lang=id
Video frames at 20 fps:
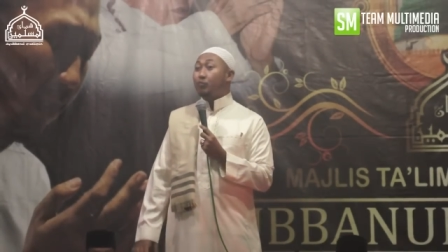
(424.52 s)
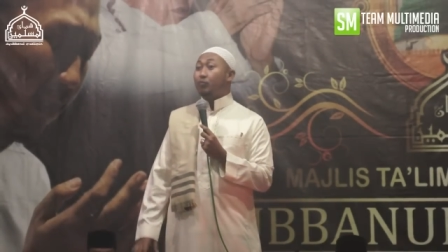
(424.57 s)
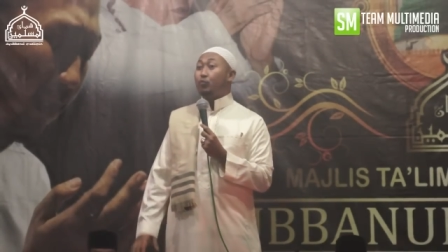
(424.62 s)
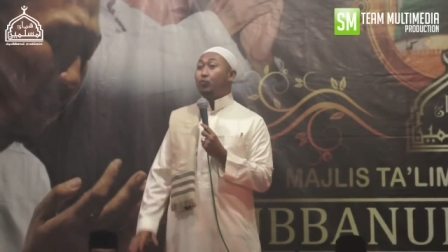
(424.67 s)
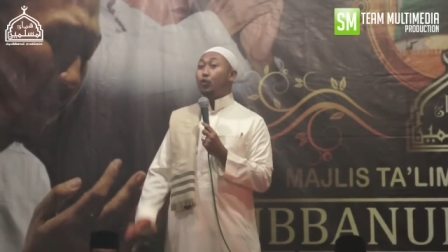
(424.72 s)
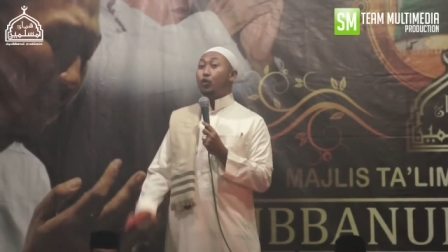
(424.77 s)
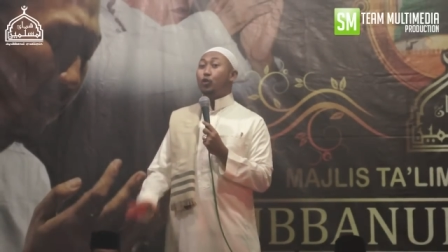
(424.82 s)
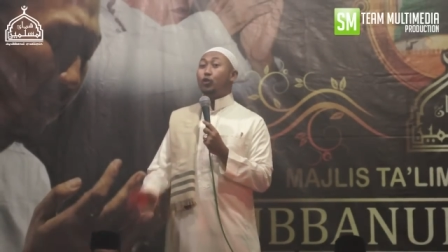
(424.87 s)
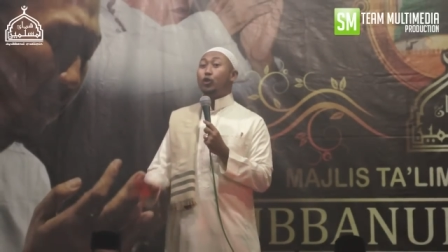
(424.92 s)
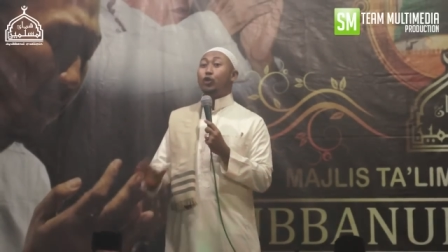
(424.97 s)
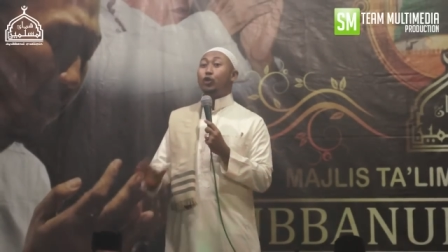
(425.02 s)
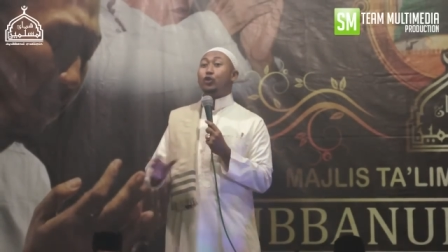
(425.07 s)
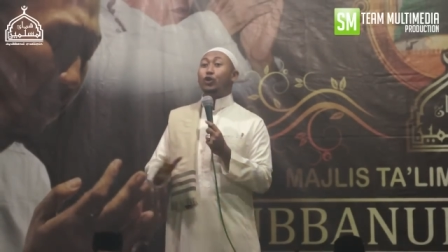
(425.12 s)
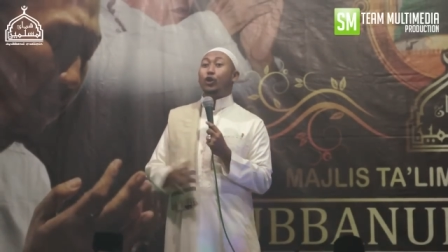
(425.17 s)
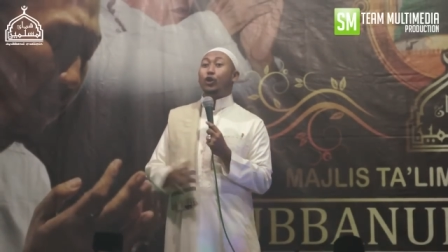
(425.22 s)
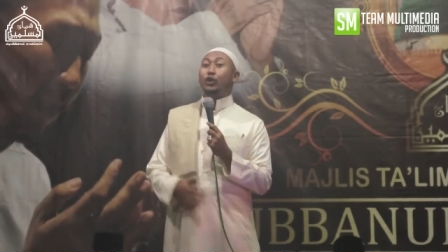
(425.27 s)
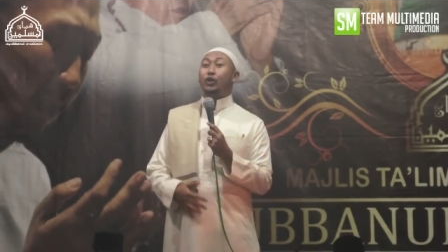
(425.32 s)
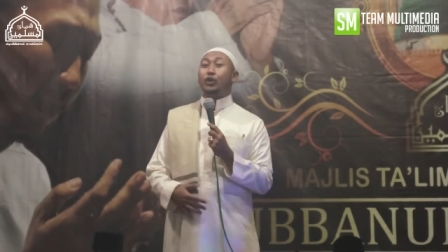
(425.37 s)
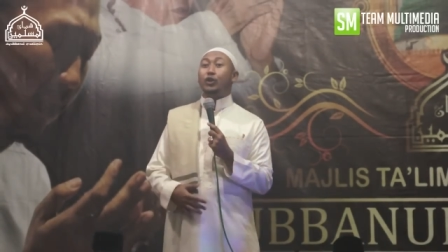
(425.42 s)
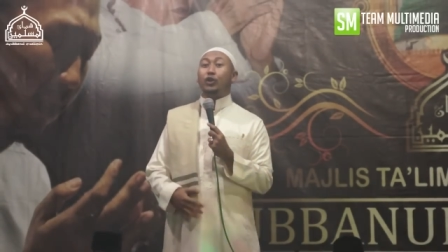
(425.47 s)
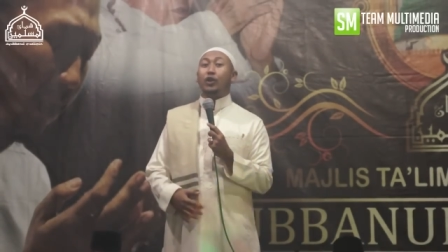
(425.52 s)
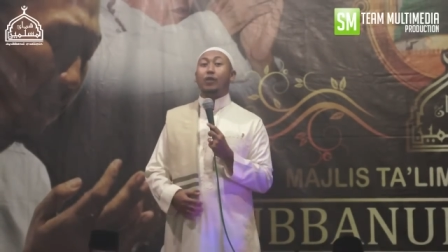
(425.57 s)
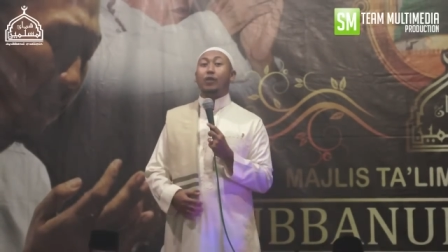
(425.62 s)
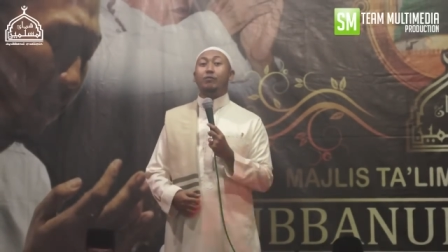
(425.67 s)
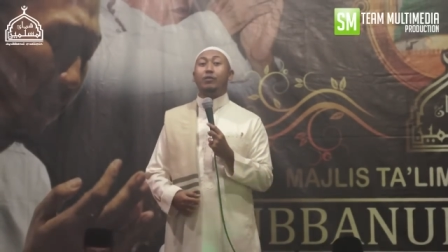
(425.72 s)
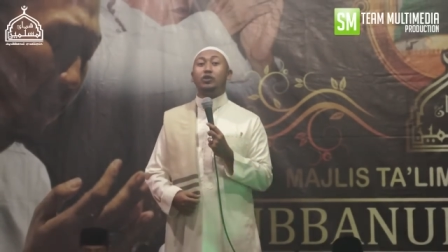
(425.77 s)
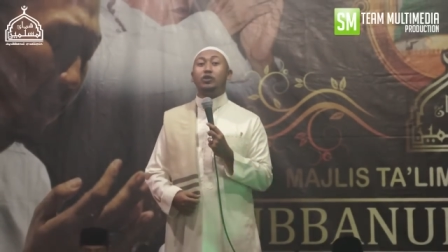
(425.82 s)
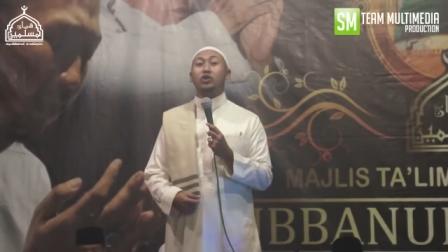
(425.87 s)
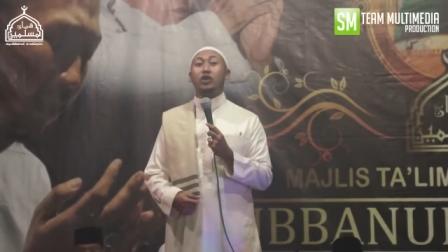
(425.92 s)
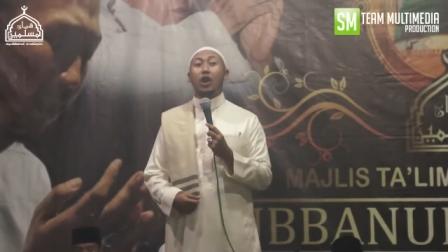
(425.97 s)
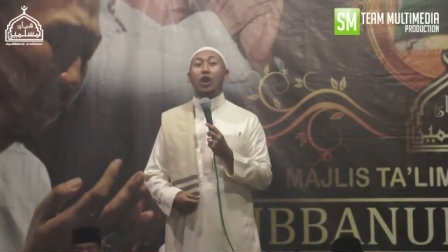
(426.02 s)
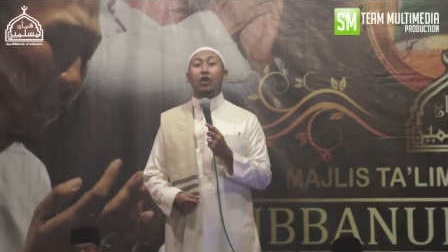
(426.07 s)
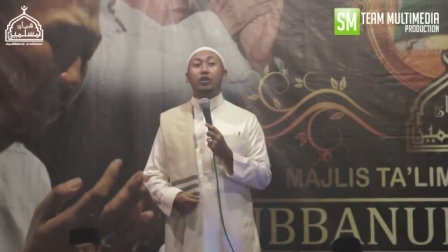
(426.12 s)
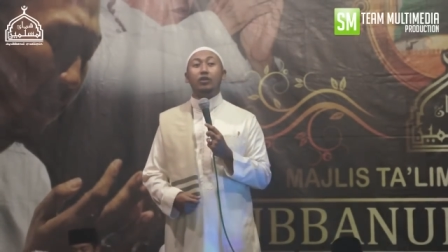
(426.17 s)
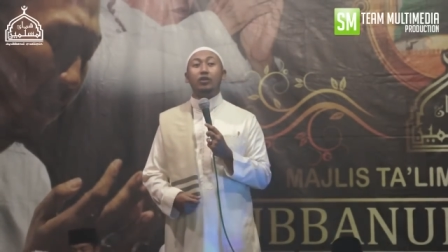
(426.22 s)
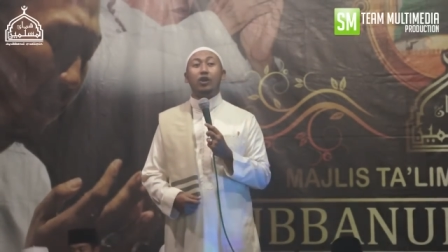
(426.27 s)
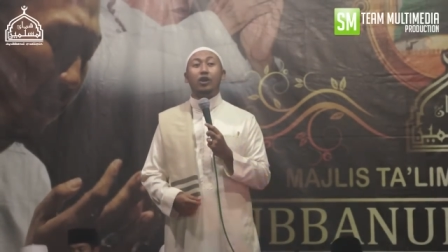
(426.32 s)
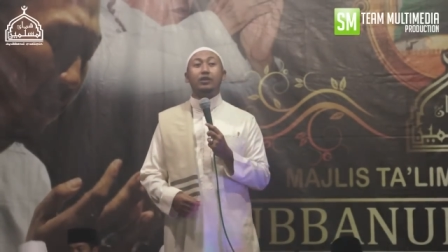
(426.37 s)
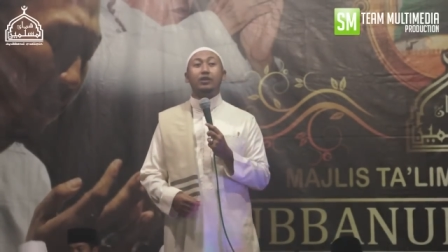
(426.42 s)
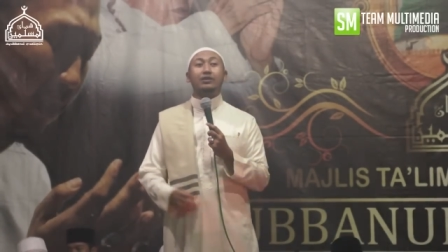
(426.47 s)
Bidadari ini kan Masya
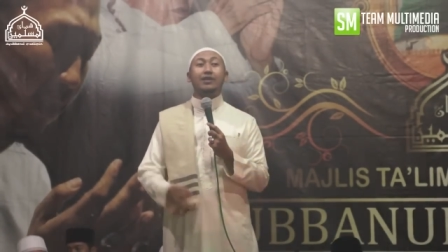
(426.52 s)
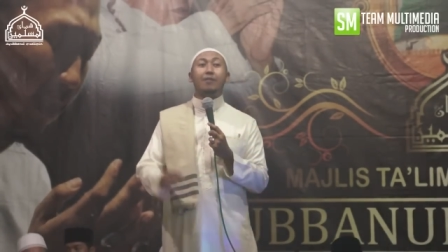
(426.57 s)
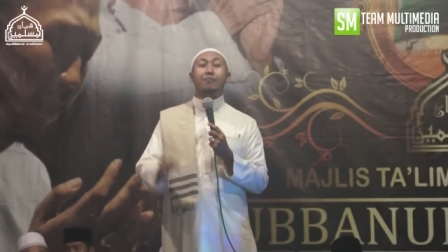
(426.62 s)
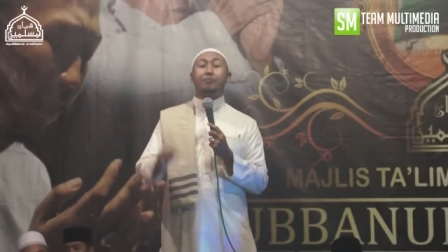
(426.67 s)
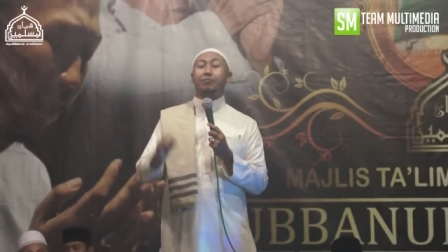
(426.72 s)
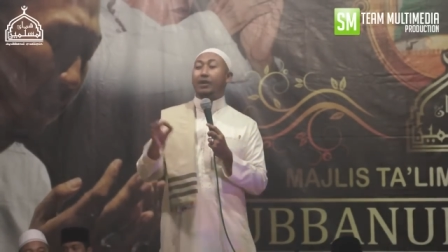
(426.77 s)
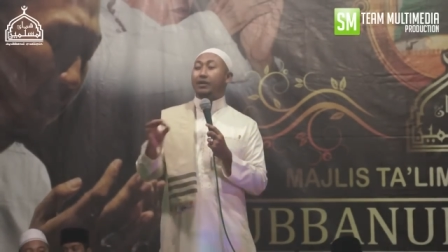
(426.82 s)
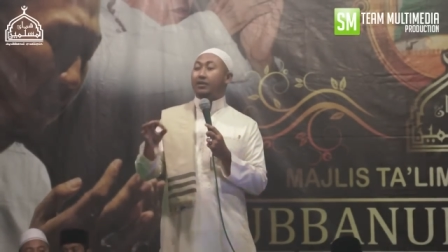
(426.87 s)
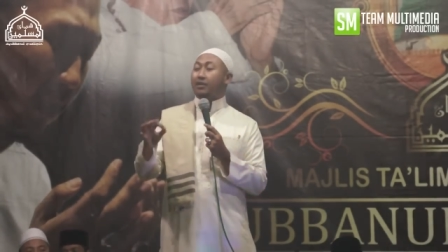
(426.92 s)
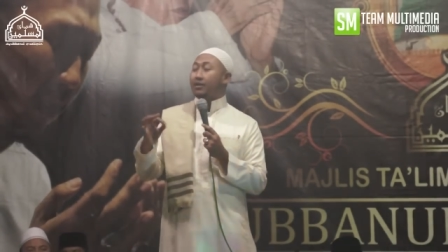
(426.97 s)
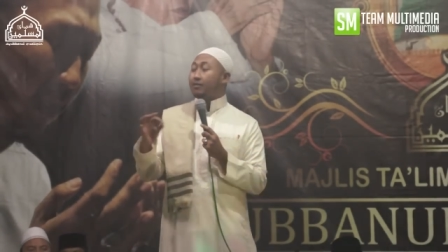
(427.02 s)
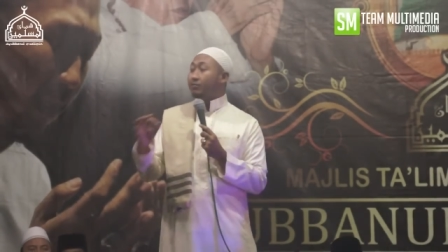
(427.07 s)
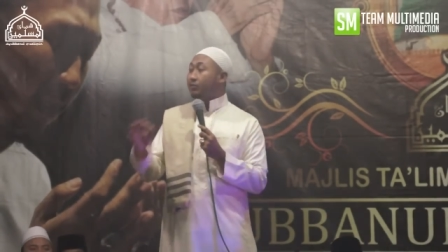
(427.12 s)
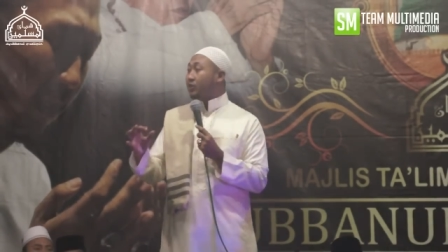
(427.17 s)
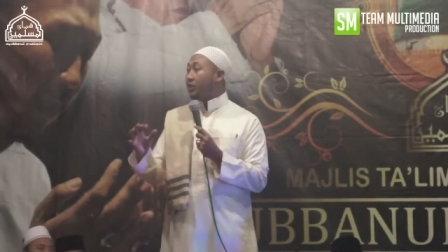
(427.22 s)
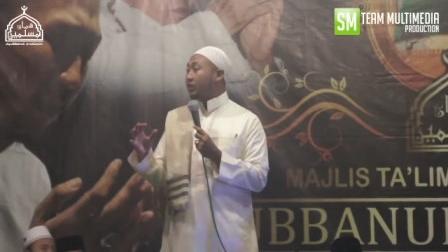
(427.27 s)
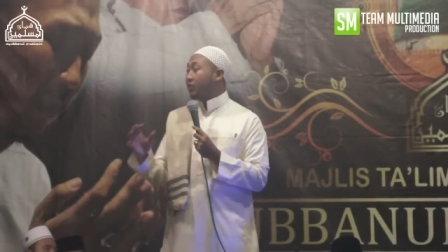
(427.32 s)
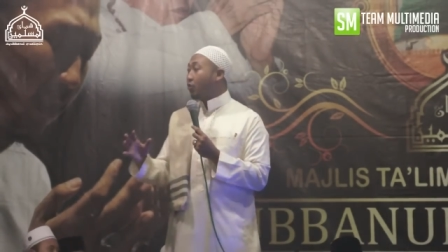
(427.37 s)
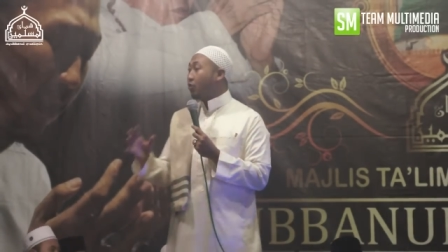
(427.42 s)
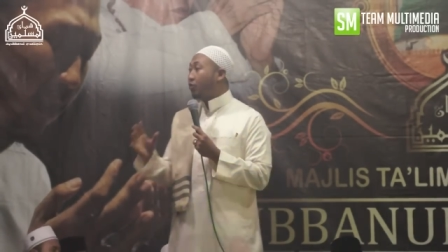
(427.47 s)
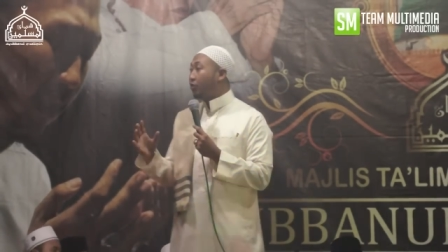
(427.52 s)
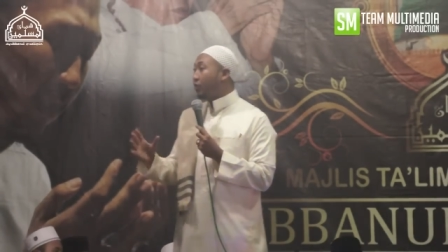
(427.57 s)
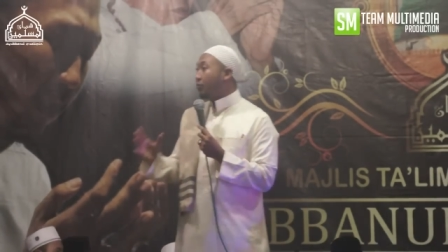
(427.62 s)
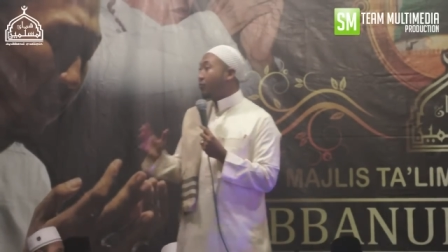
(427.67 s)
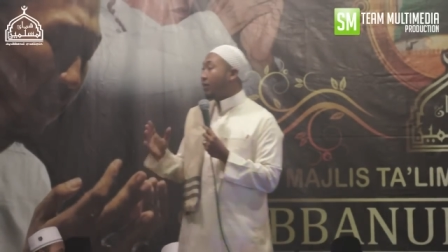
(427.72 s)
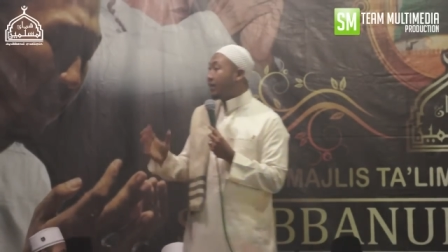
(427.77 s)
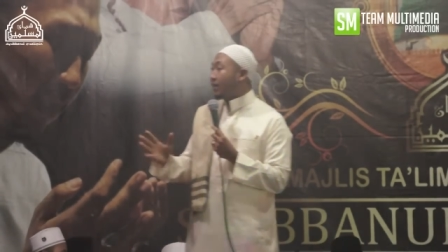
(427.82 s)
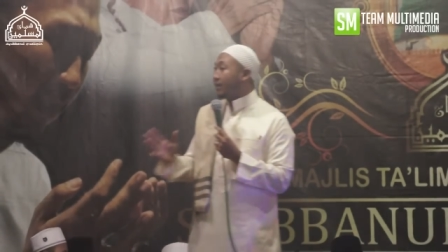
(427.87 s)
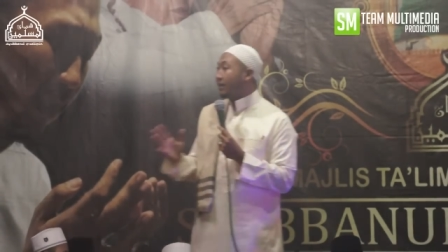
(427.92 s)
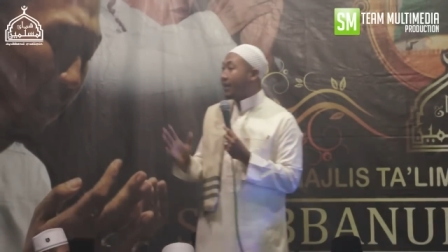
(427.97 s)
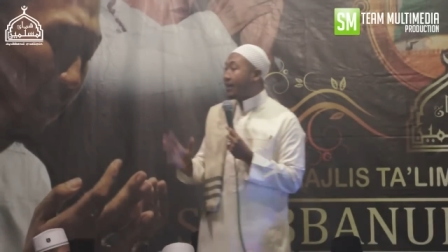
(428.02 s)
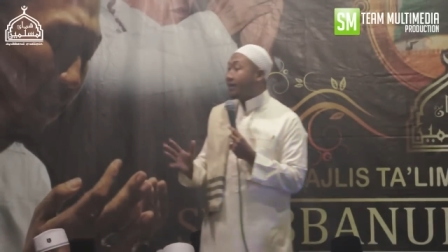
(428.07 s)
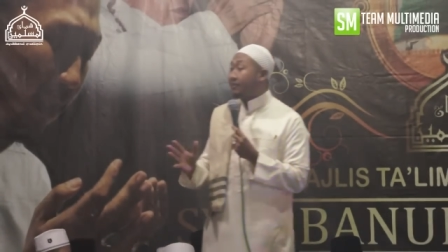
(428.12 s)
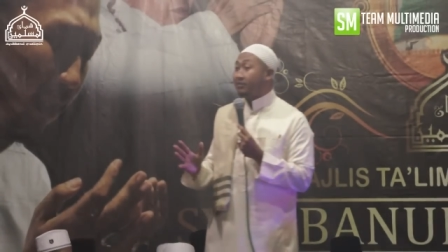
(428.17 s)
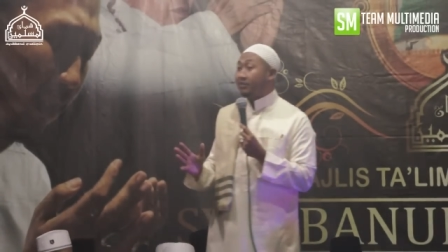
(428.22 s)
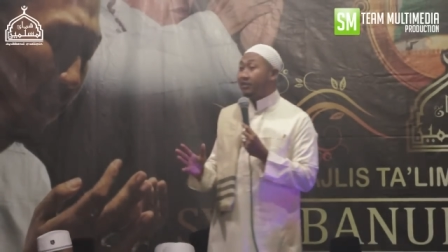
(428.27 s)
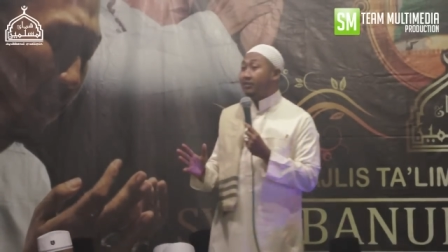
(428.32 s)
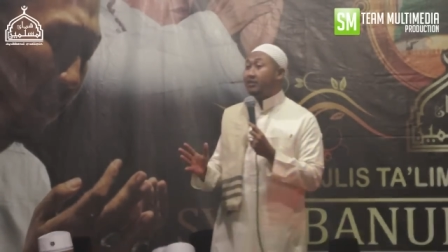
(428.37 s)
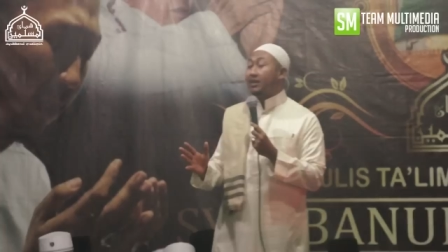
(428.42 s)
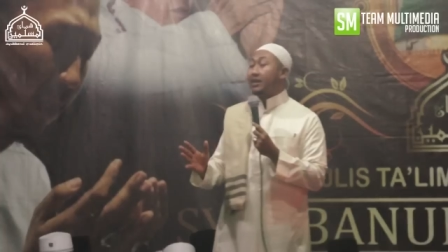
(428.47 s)
Allah sampai dalam setong riwayat
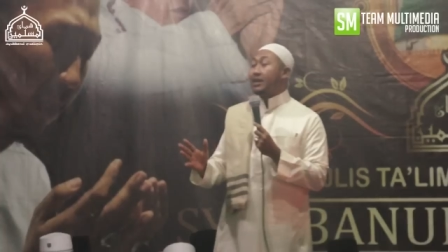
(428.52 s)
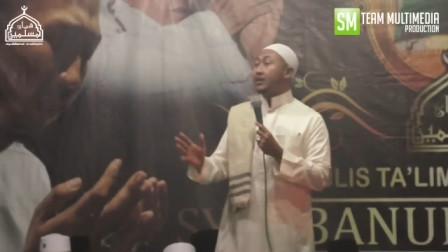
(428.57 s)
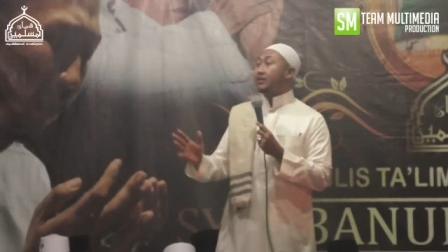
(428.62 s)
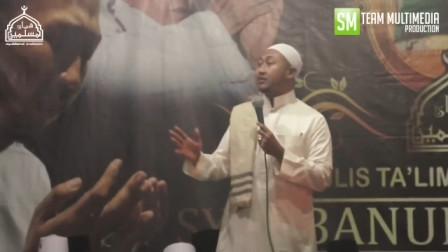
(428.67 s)
hadis